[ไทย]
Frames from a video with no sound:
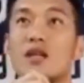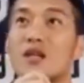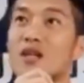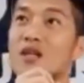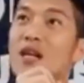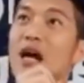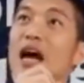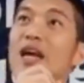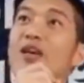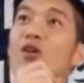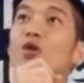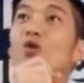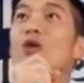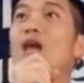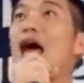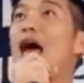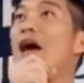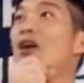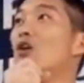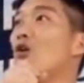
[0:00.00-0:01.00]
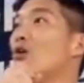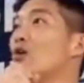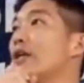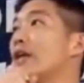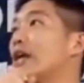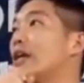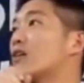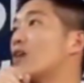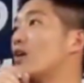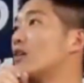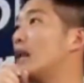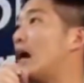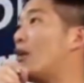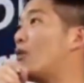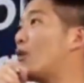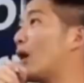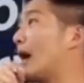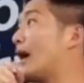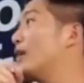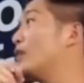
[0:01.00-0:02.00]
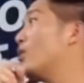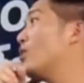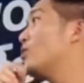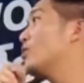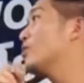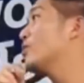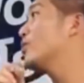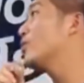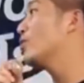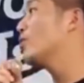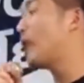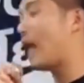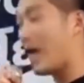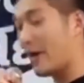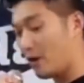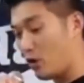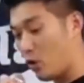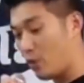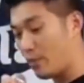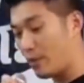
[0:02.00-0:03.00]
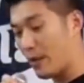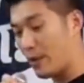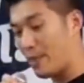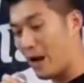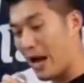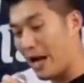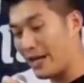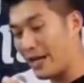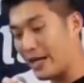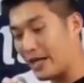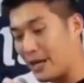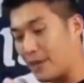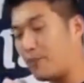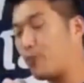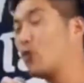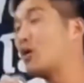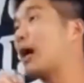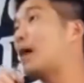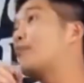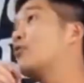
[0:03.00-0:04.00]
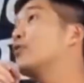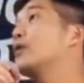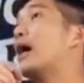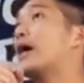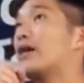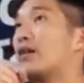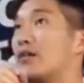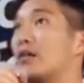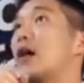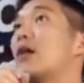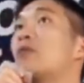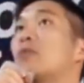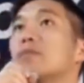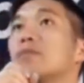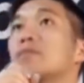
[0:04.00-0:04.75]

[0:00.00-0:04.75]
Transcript: ใครดูแลโรงเรียนของเราใครลงดูแลโรงพยาบาลให้กับผู้หลักผู้ใหญ่ของเรา